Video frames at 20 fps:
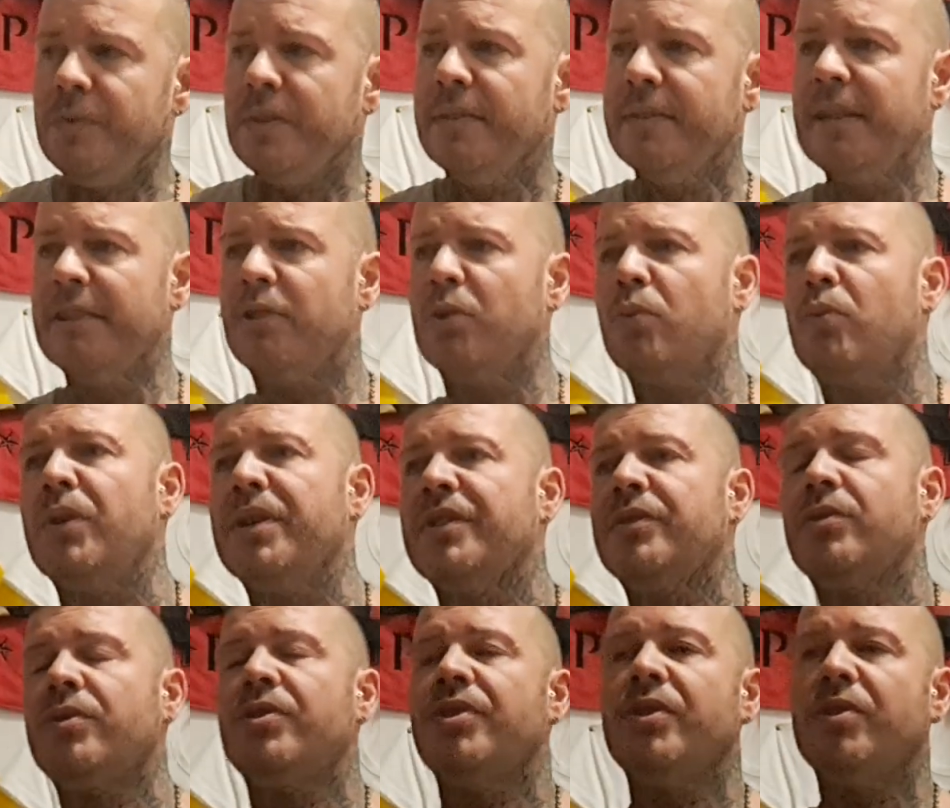Detto
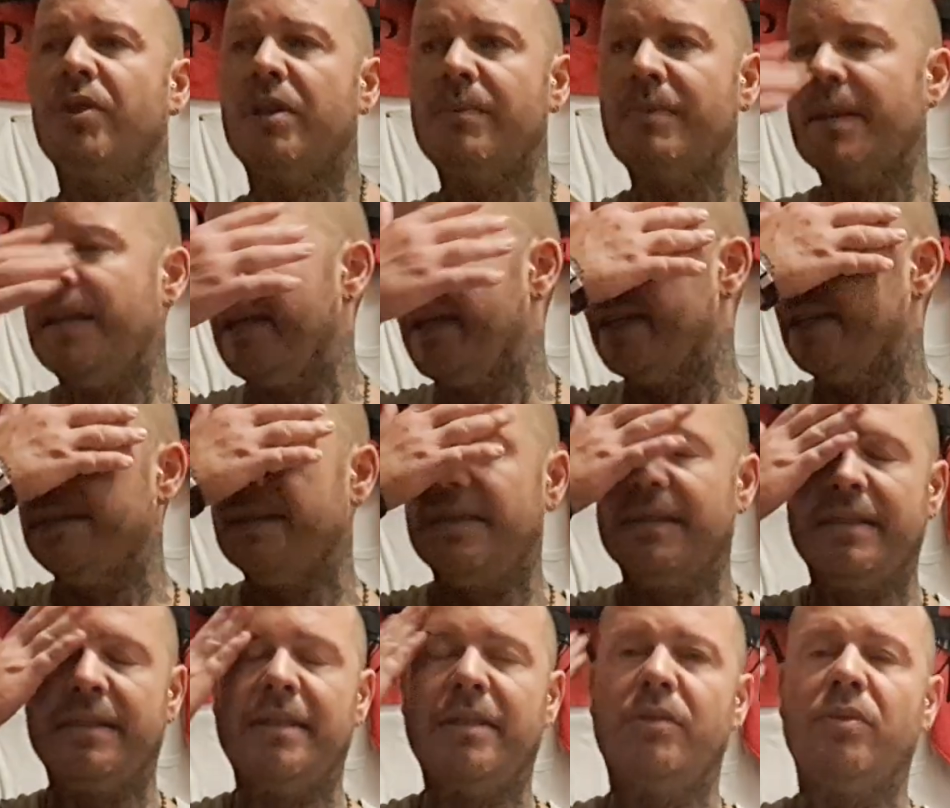questo, signori miei,
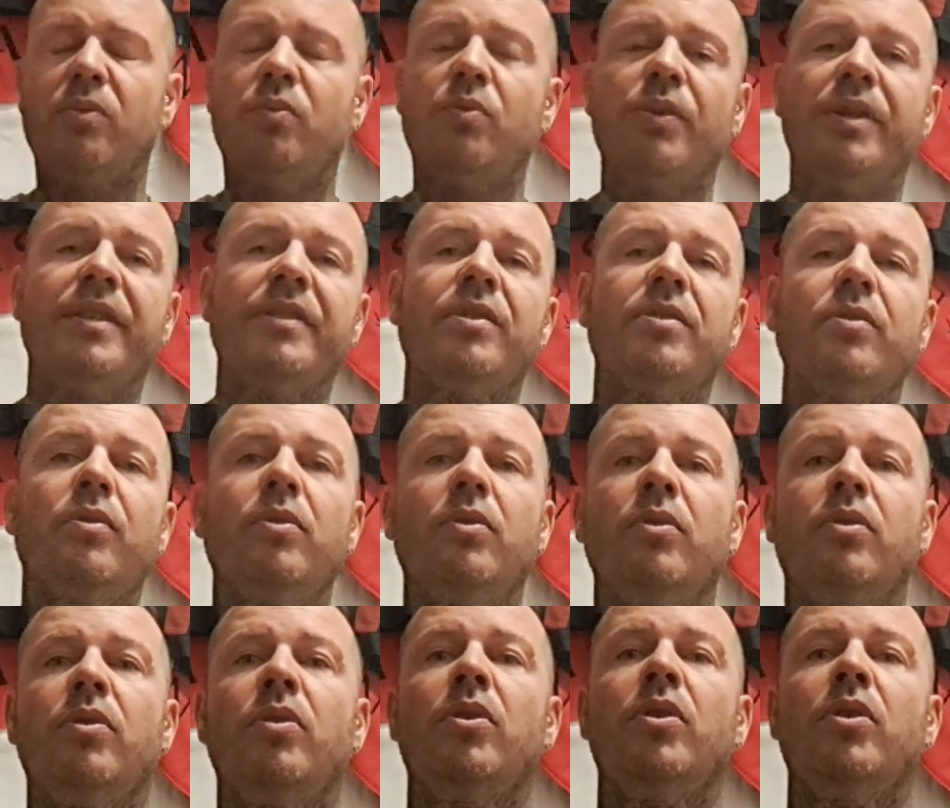detto questo,